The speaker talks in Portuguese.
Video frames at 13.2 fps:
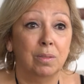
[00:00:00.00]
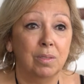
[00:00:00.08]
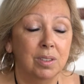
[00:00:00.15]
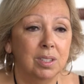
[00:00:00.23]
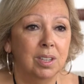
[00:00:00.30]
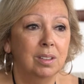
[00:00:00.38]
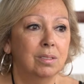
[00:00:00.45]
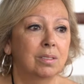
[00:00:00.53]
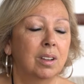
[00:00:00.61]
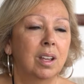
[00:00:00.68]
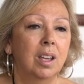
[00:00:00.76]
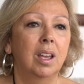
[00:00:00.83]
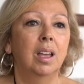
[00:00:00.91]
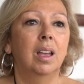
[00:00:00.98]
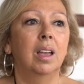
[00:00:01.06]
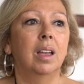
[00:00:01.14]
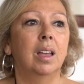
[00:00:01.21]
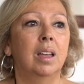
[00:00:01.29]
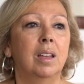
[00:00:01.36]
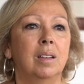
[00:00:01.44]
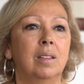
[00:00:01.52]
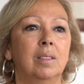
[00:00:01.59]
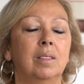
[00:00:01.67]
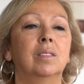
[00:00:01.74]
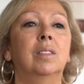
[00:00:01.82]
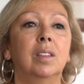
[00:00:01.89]
conhecidos eh,
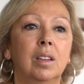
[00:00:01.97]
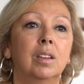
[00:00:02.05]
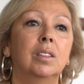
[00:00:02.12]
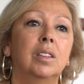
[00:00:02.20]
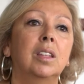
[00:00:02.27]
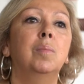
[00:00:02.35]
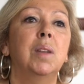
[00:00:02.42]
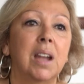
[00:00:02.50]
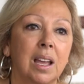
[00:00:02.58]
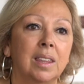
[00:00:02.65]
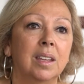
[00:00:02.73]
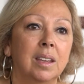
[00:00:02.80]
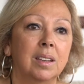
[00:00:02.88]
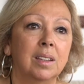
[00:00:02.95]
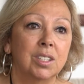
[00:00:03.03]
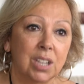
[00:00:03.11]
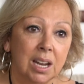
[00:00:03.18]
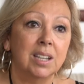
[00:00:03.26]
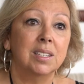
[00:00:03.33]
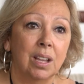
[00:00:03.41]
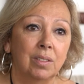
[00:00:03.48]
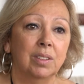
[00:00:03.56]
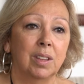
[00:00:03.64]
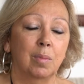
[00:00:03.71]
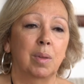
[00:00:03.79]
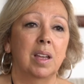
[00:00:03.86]
de determinada geração
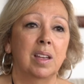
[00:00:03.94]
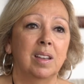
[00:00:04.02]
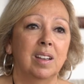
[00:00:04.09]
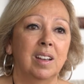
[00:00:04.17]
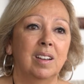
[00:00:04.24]
também,